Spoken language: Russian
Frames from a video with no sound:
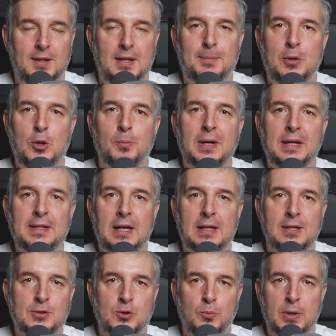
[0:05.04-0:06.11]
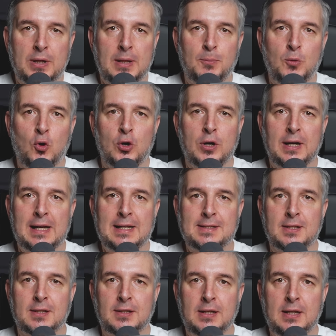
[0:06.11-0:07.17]
На моем канале собрано много
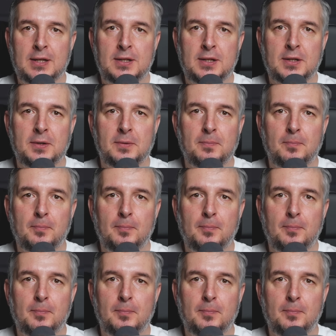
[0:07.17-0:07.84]
разных техник.